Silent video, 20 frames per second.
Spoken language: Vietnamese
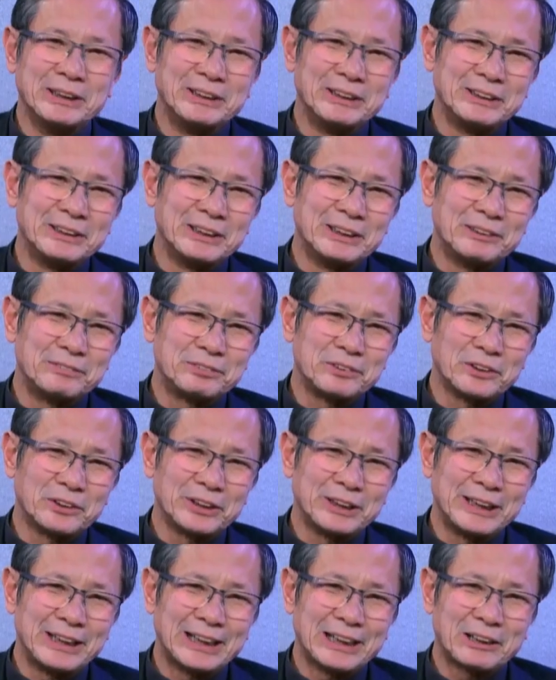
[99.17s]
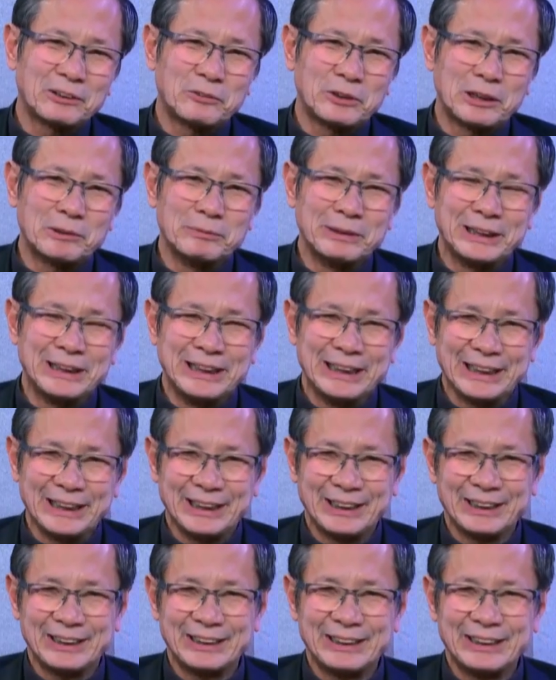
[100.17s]
ở bên Florida qua bên
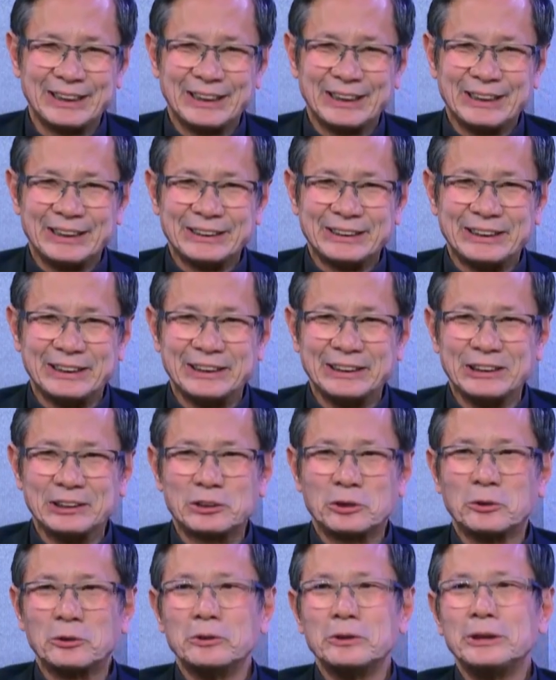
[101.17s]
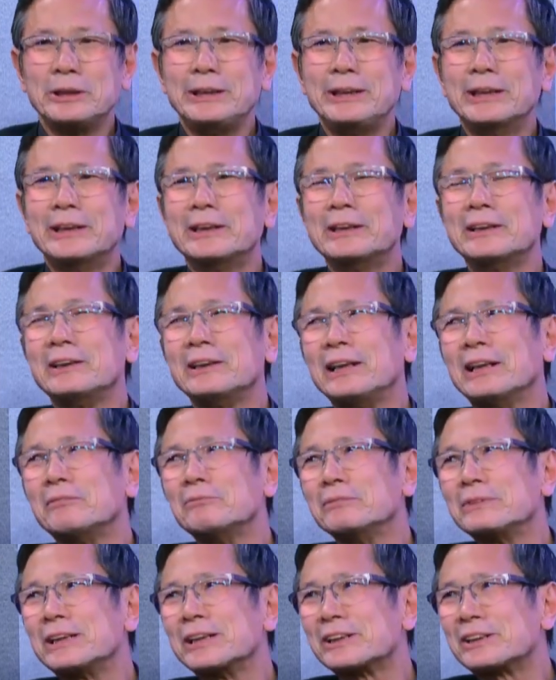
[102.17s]
đây thì tôi nhớ
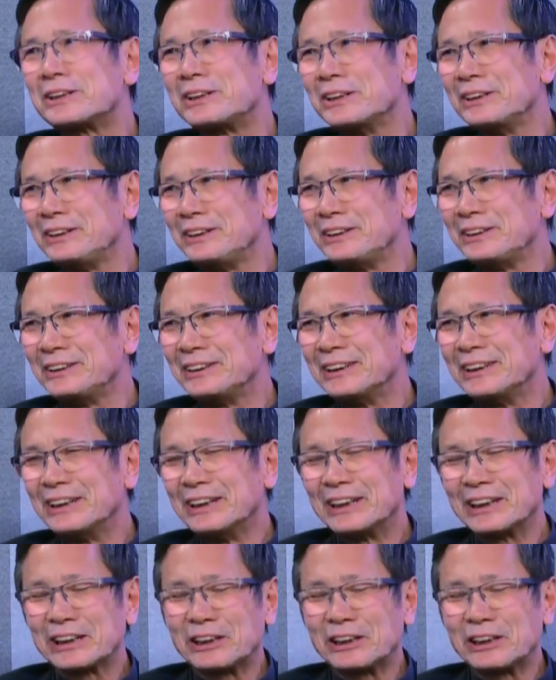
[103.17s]
làm cha xứ yeah.